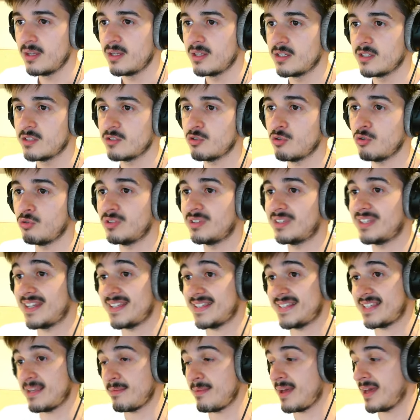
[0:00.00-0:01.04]
son
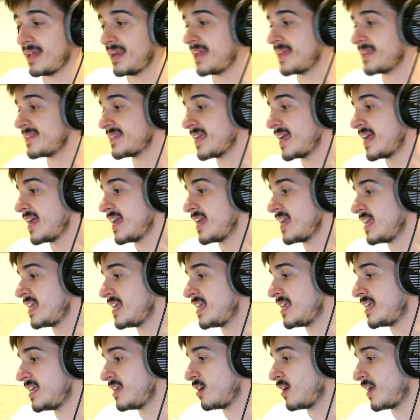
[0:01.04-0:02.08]
3 semanas
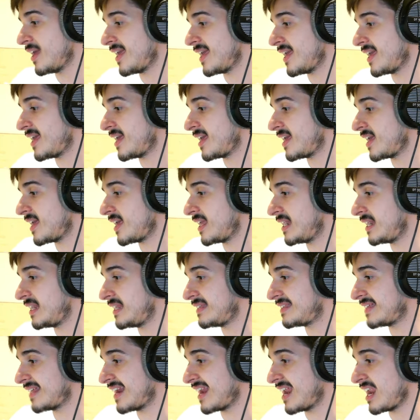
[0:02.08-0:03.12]
y eh,
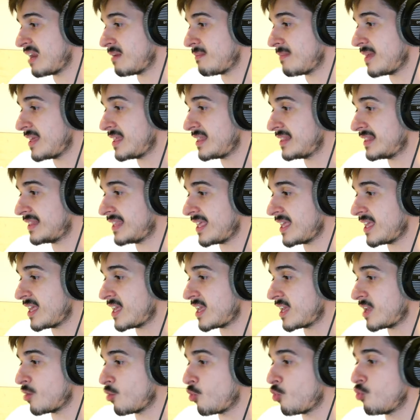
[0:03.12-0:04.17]

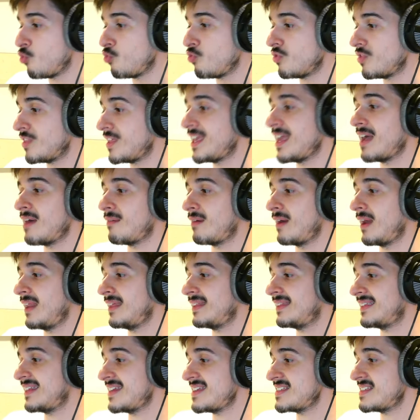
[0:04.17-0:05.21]
literalmente un día,
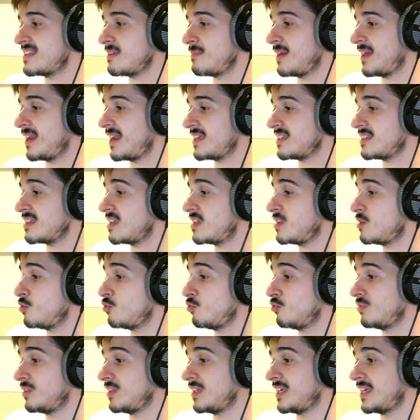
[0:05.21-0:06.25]
¿vale? 3 semanas y
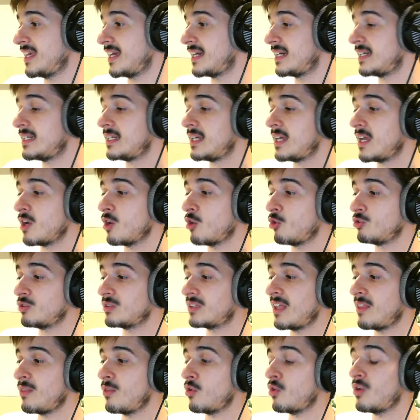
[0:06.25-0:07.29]
un día,
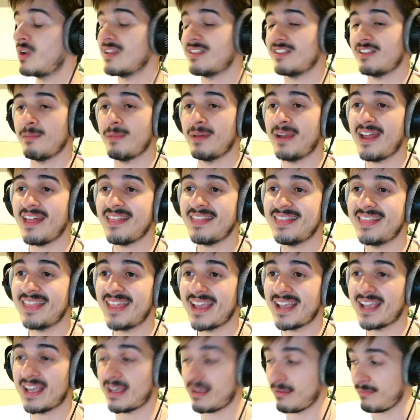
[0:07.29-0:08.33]
contando con la semana
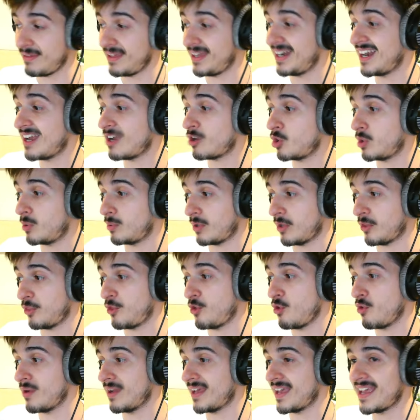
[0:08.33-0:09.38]
de que viene la
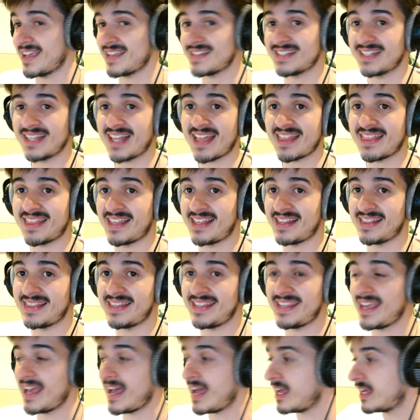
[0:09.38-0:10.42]
colaboración, que es la del
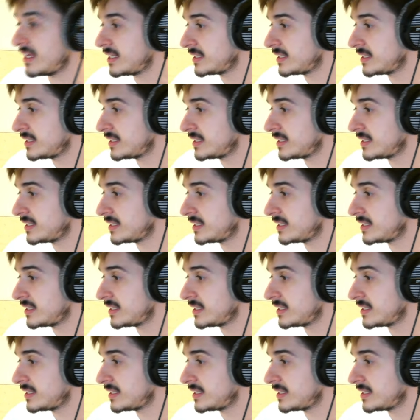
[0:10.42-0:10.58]
día...